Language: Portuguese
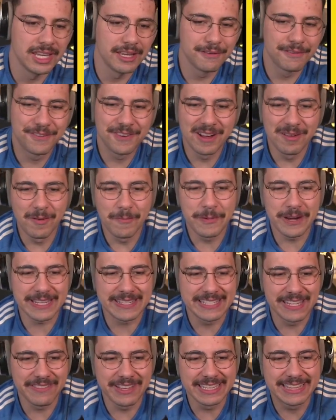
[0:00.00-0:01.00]
E vamos pra
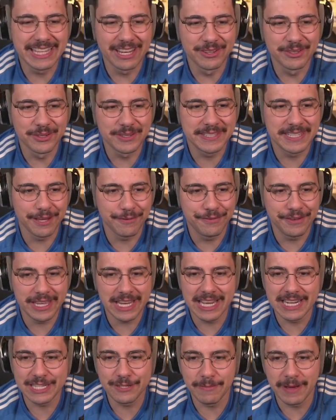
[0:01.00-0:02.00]
cima, então, do
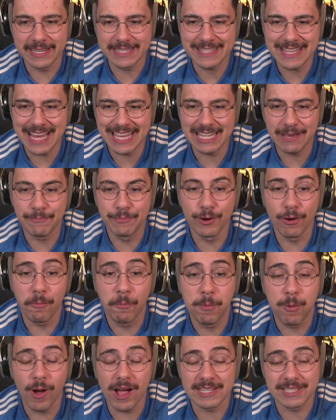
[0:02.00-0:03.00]
Sevilla. Antes de mais nada,
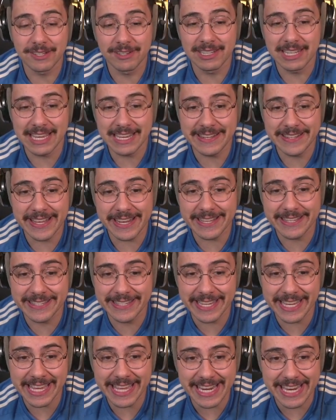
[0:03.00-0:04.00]
proposta do Leicester
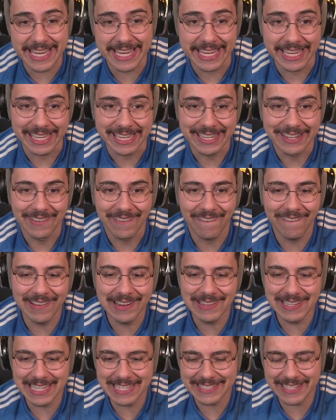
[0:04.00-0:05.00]
City.
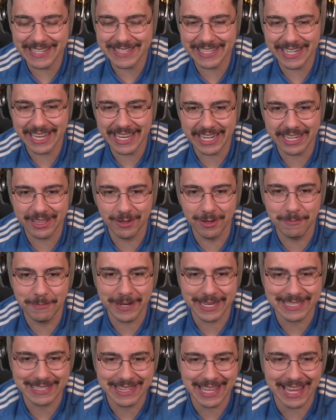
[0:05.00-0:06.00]
Olha o Leicester City querendo
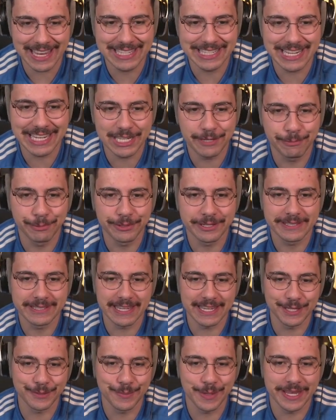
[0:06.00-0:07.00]
emprestar a gente por
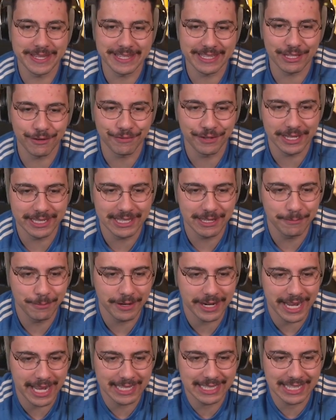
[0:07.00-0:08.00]
seis meses até o final da
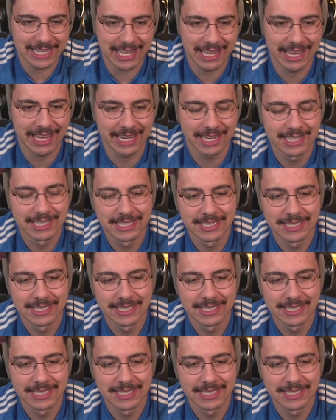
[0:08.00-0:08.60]
temporada, cara.